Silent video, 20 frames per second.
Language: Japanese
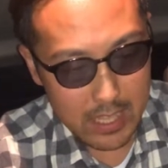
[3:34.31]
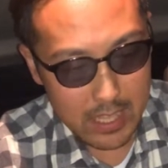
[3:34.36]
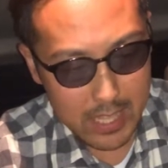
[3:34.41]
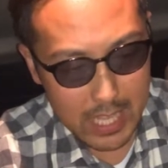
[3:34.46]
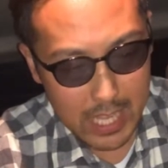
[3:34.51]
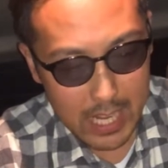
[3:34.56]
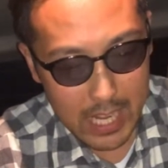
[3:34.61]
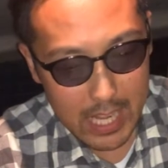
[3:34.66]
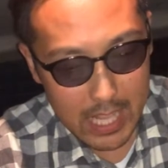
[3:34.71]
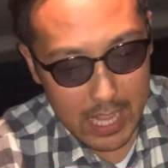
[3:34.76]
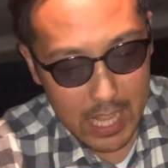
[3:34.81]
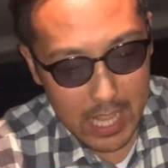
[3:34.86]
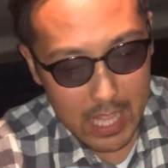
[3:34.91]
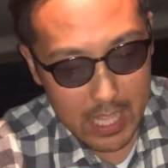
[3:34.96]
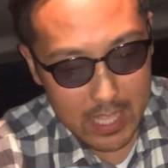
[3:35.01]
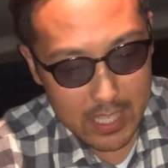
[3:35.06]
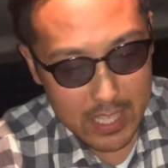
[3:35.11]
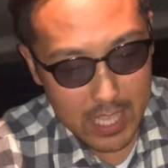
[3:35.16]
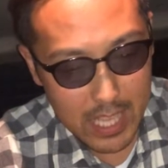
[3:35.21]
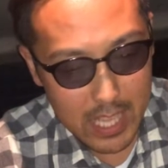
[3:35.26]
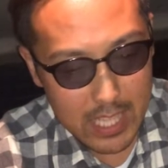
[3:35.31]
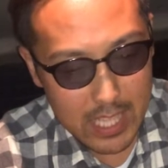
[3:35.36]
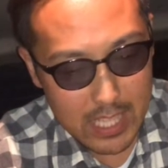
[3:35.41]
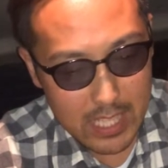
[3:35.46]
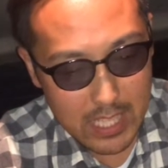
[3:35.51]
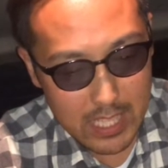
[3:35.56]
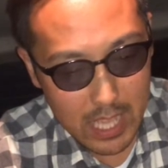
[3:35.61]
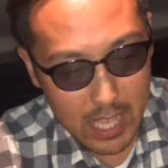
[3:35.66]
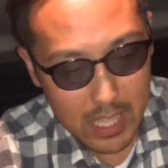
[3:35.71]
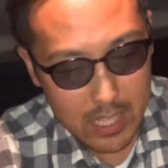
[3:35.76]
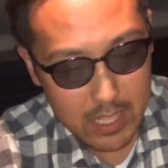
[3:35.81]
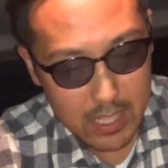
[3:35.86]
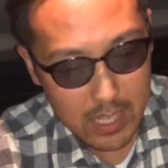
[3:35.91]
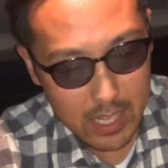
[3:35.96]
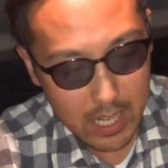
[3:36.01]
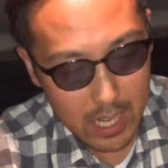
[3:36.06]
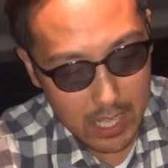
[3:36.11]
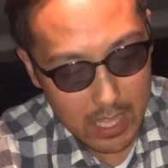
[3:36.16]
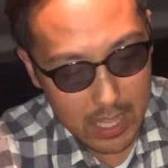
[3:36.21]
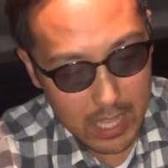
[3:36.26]
だから財産
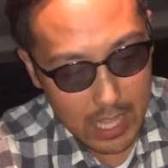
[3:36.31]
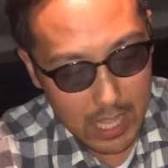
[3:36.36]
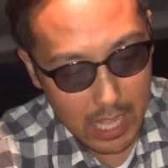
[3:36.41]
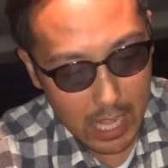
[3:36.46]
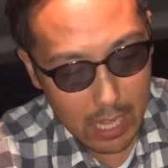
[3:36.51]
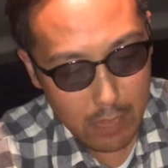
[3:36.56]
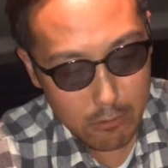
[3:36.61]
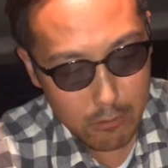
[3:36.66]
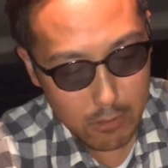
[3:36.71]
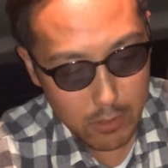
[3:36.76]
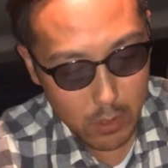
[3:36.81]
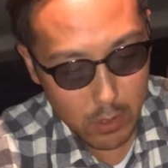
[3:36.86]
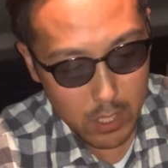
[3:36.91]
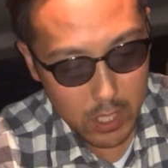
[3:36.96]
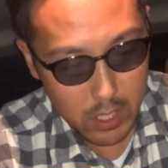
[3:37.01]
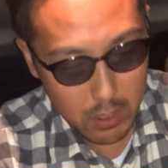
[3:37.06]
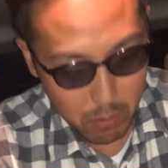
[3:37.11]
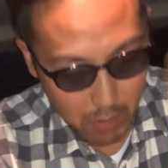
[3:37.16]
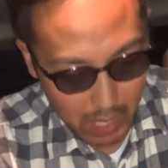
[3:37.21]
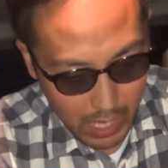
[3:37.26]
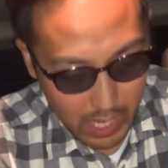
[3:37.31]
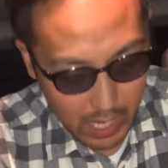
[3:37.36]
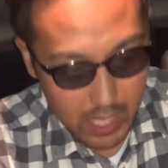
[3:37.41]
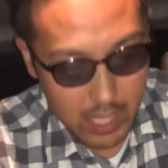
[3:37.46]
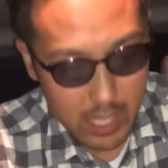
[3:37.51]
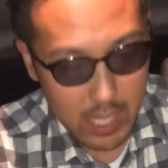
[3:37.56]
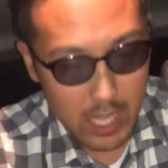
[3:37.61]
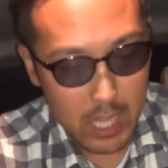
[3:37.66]
家であるよりは、